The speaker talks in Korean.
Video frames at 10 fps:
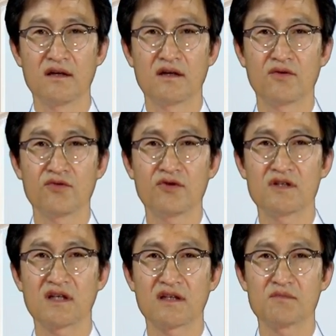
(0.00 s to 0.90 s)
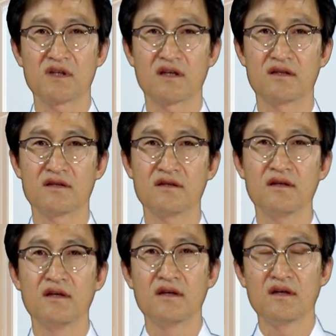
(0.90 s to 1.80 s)
오늘의 상담 사례는
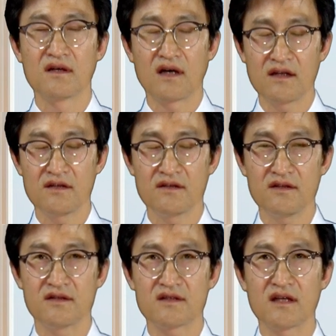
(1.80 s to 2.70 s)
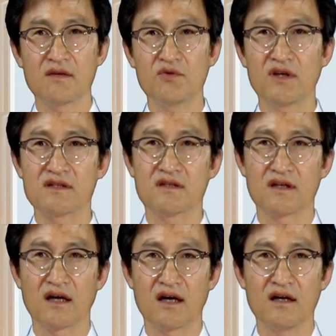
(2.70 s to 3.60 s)
아들을 세대
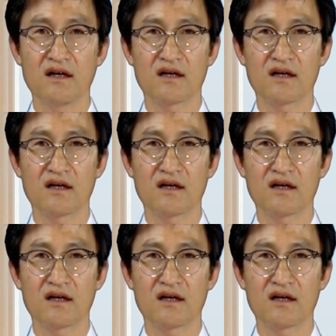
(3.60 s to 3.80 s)
분리했으니까